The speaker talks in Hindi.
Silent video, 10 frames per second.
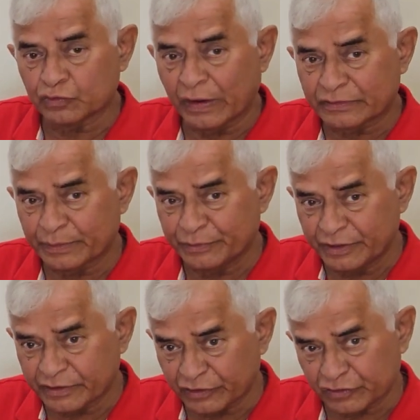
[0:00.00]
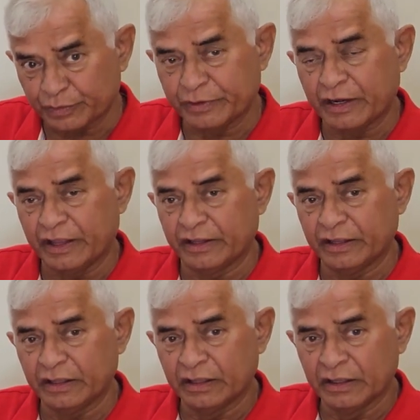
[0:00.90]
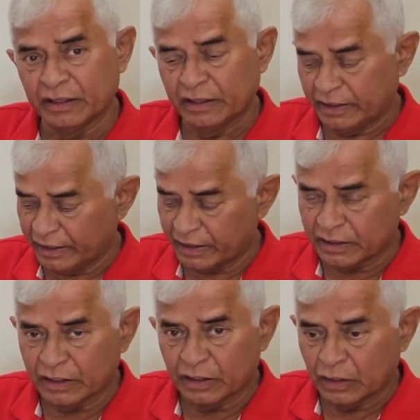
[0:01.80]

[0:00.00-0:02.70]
स्वास्थ्य संबंधी कष्ट भी रहेंगे एक